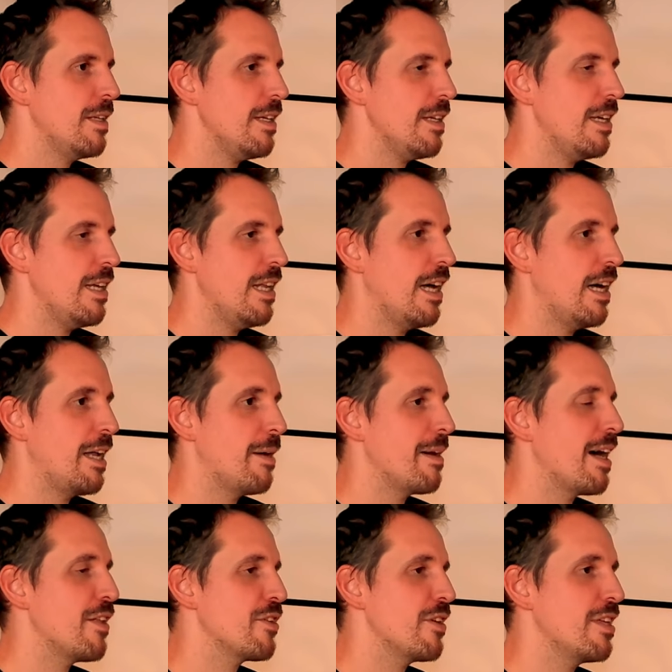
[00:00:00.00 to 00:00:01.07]
Y la
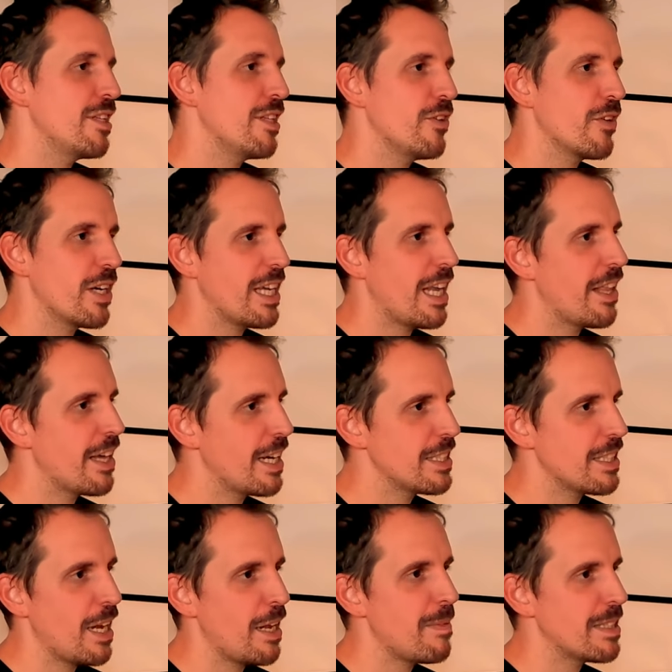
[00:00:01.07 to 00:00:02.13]
navegación entiendo que ya la
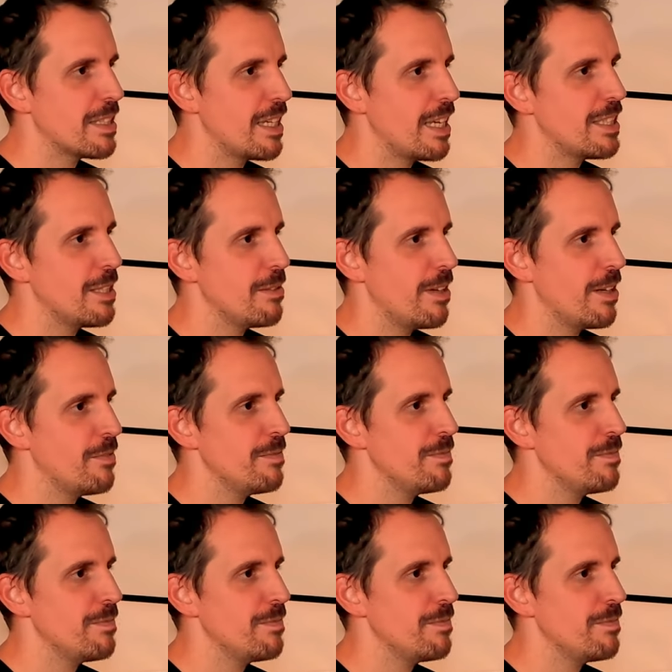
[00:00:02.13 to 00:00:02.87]
dejáis a la parte nativa, ¿no?